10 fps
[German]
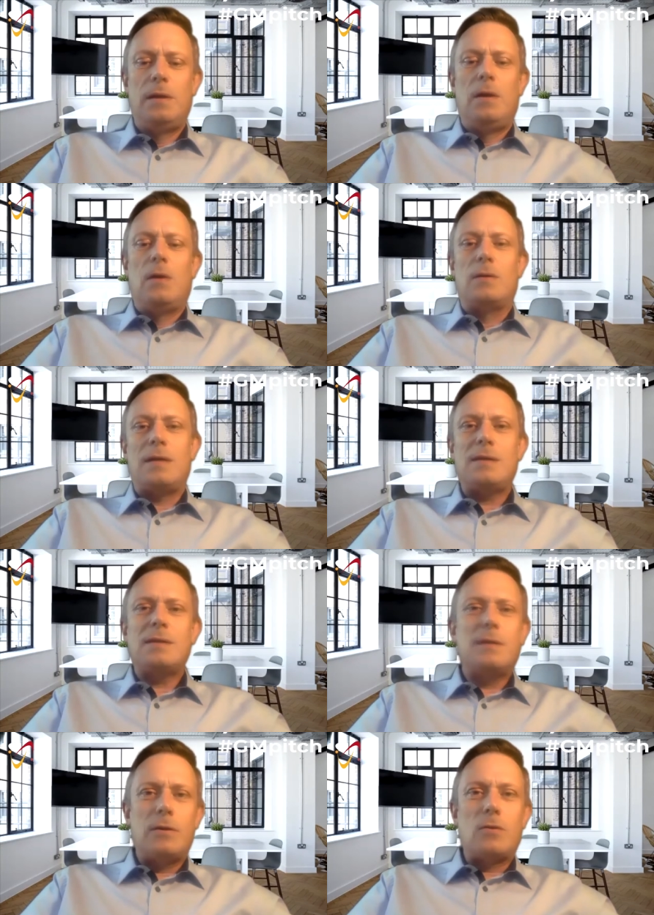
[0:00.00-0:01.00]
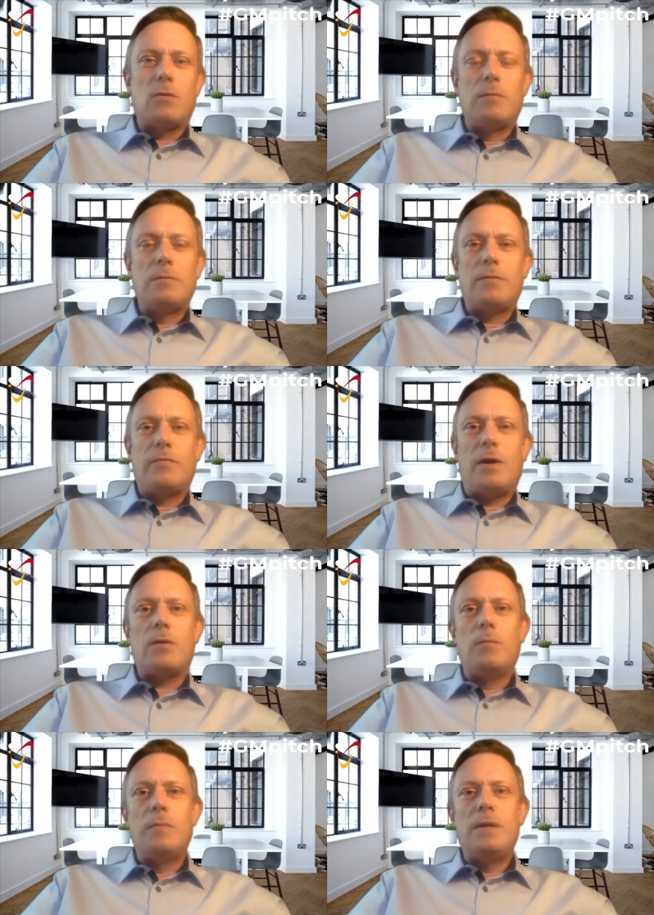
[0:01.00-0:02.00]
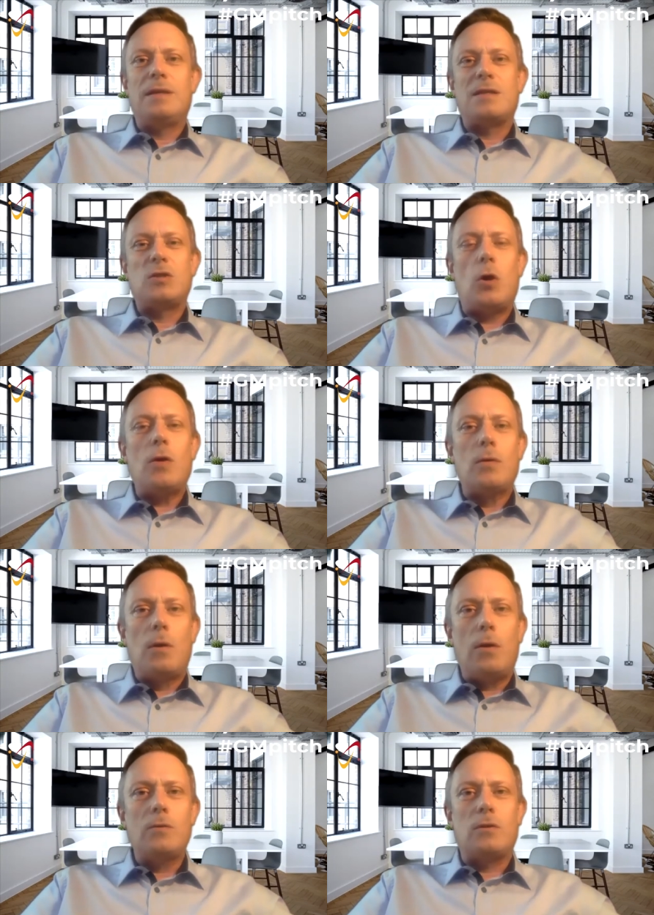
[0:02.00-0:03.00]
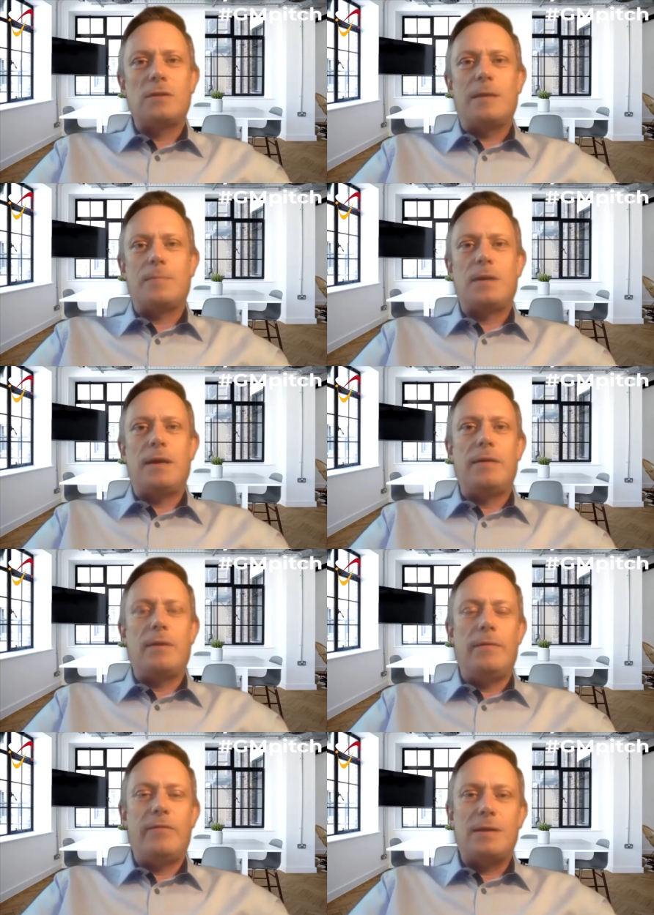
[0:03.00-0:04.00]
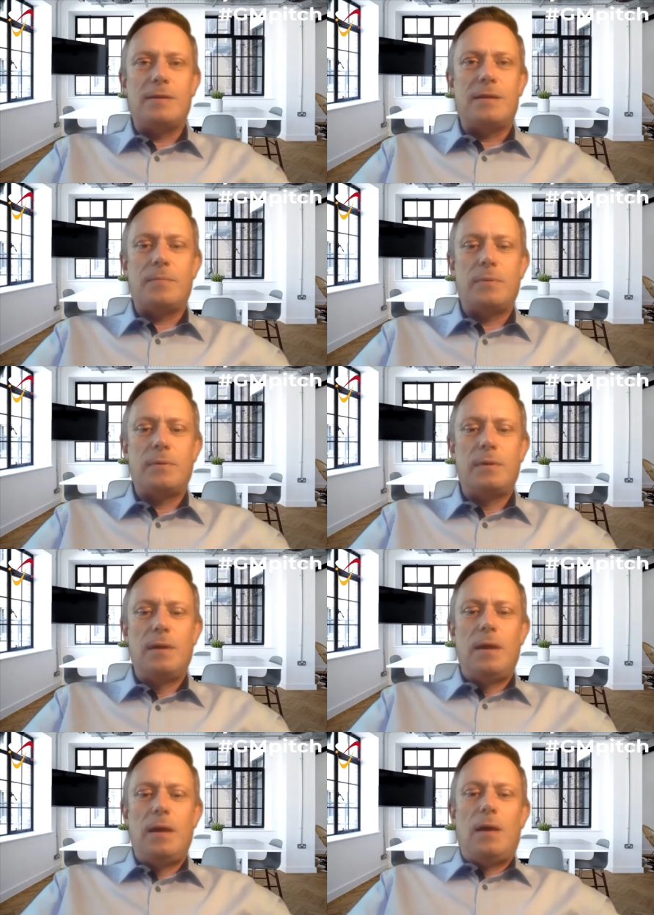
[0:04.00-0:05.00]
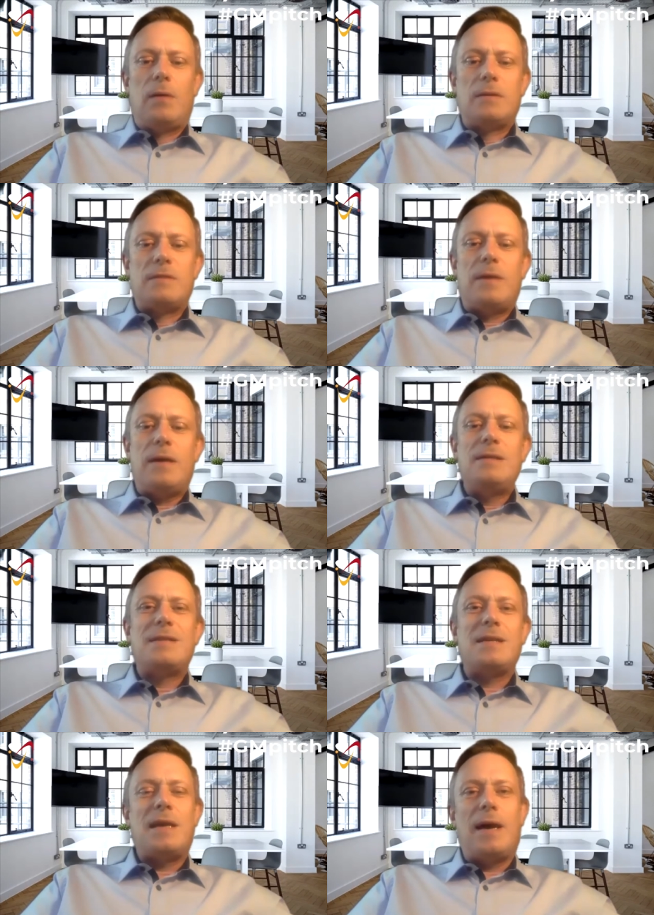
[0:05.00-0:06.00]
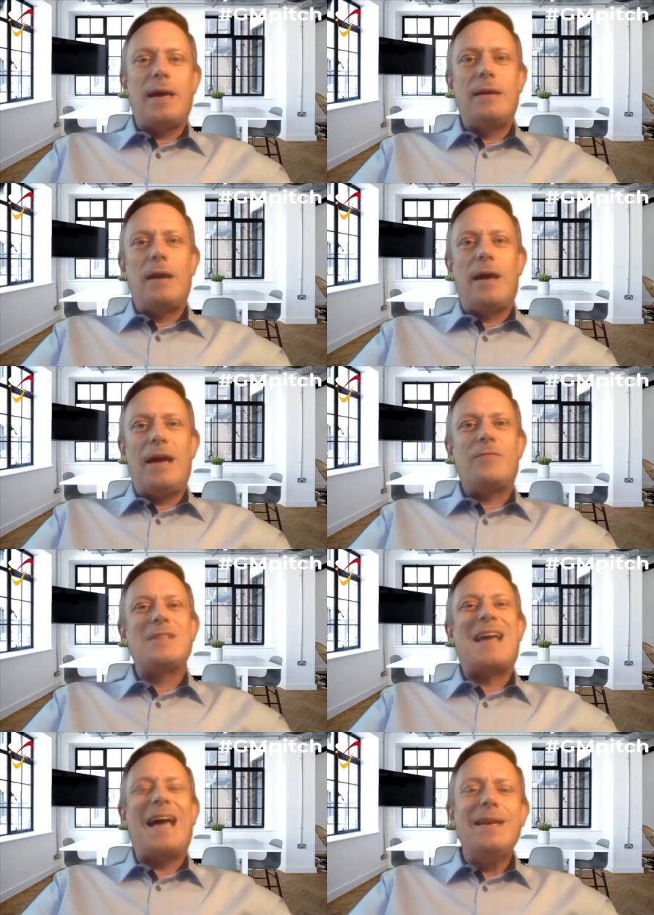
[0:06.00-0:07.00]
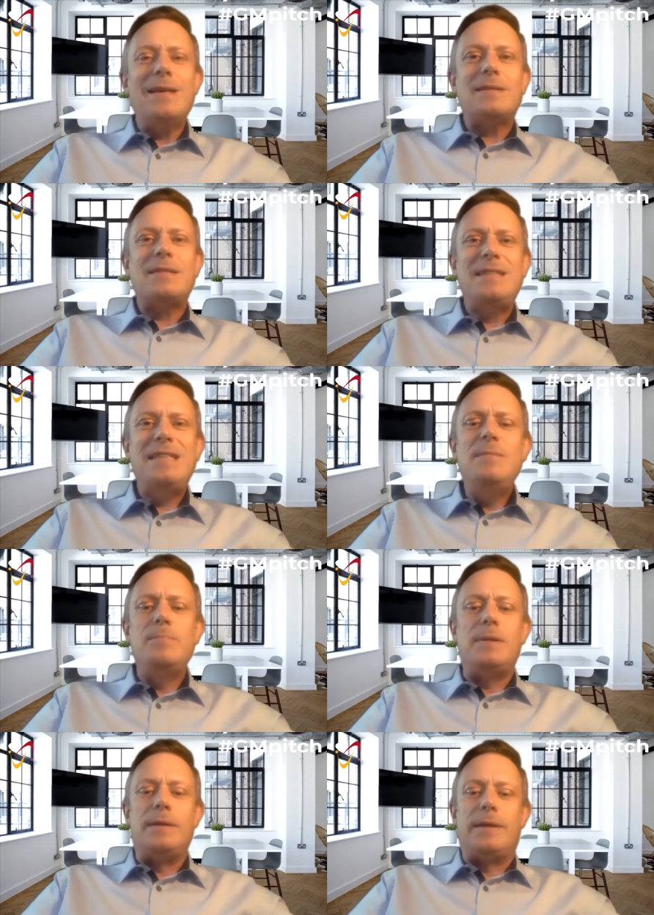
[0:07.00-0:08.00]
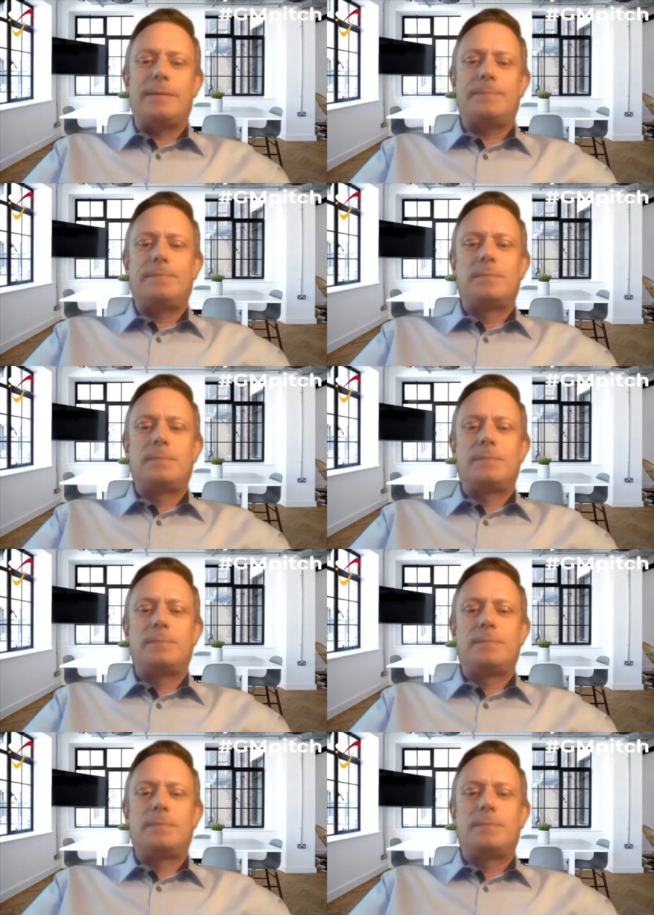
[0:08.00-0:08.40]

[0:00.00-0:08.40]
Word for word: Und das ist genau der Grund, warum ich das Turn-and-Learn-Konzept entwickelt habe. Und zwar ist das ein etwas anderes Teambuilding.